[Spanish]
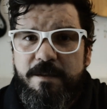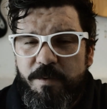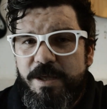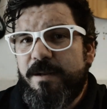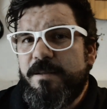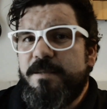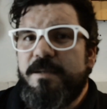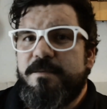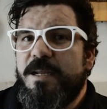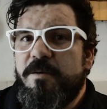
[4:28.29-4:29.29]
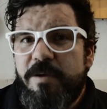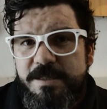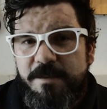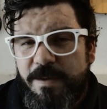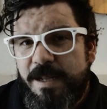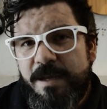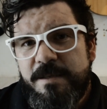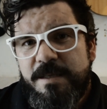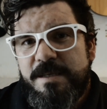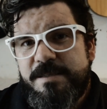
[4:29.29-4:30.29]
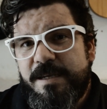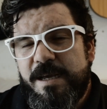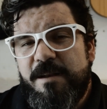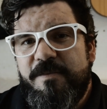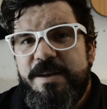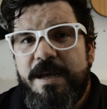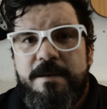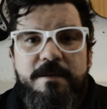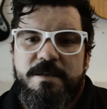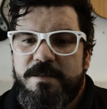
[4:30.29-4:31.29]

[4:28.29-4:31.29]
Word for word: podías rendir tres veces para sacar el final.